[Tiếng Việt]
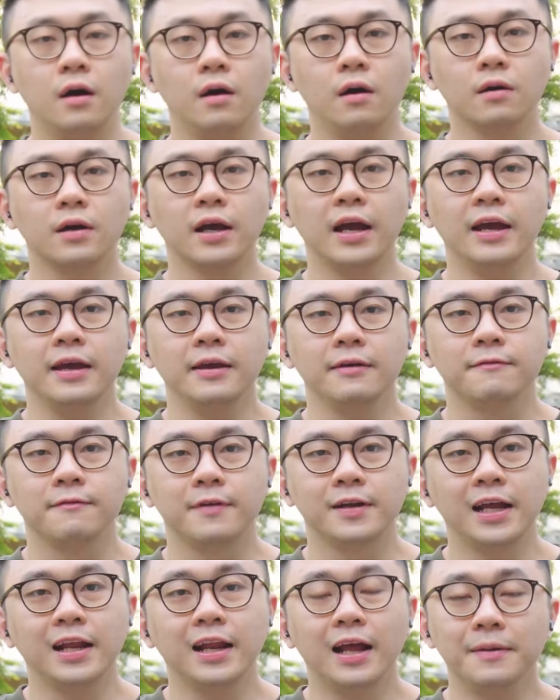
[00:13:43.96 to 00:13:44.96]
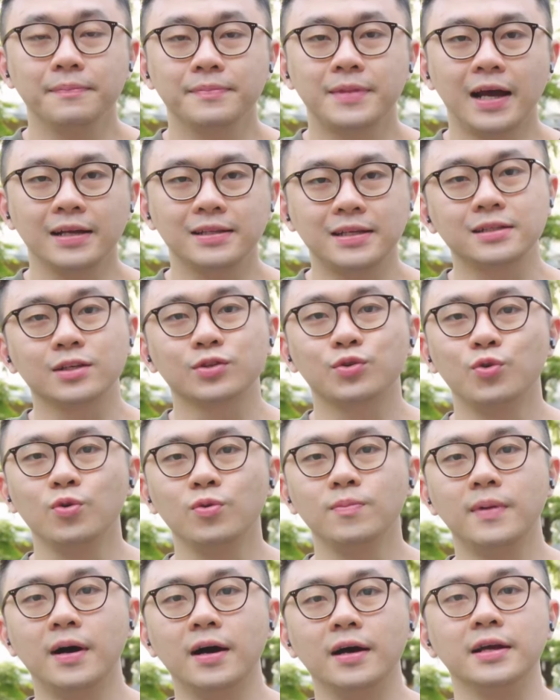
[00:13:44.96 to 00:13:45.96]
Ok, và đây là âm thanh đang được
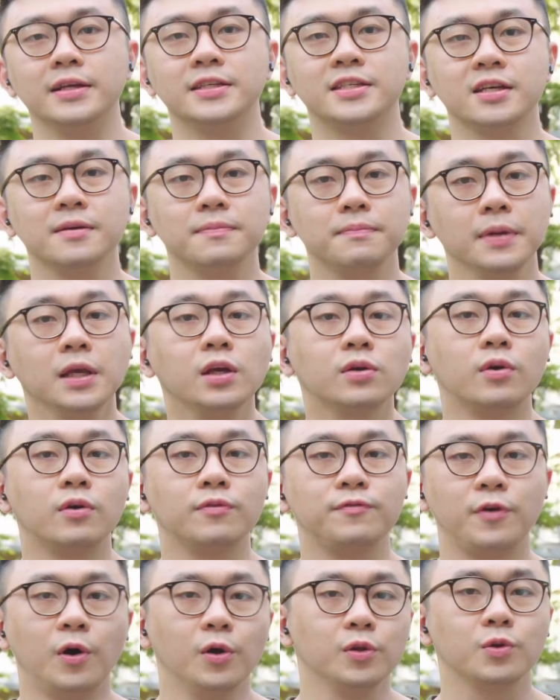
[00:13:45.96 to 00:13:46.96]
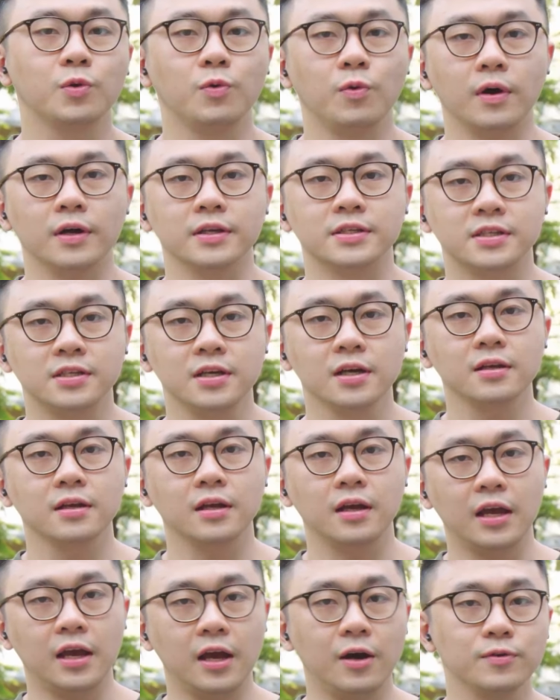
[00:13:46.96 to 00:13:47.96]
thu bởi chiếc microphone của chiếc
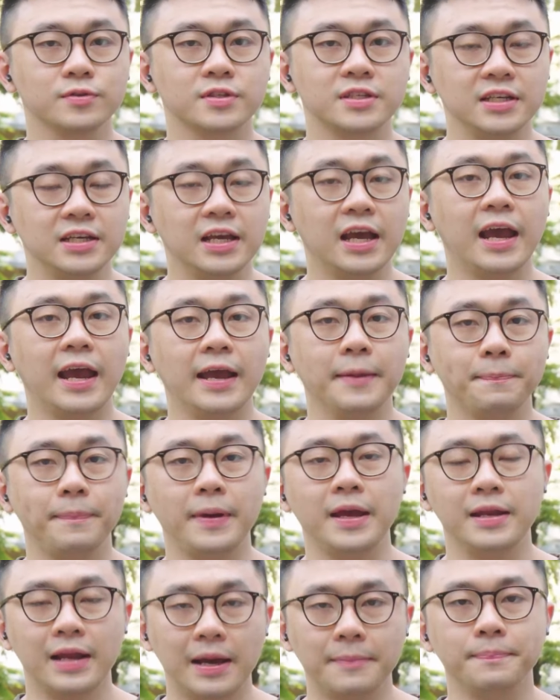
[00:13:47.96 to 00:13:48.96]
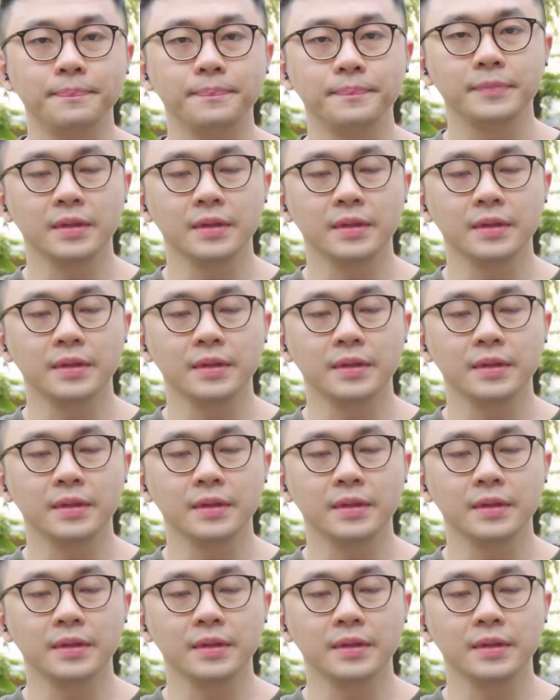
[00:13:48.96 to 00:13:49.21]
LG FP5